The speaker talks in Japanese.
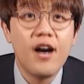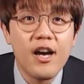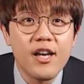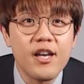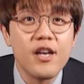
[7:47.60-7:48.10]

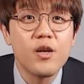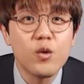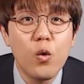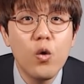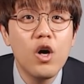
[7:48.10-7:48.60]
はい、
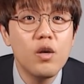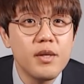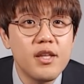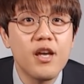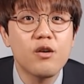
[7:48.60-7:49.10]
動画を
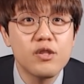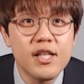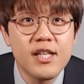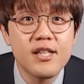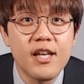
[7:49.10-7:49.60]
見てくだ
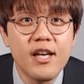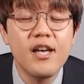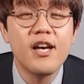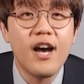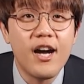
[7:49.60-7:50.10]
さって
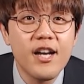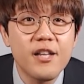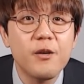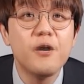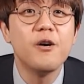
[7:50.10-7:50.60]
ありが
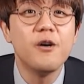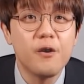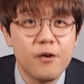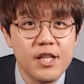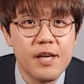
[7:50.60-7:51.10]
とう
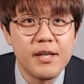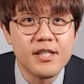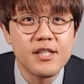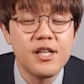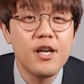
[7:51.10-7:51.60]
ございます。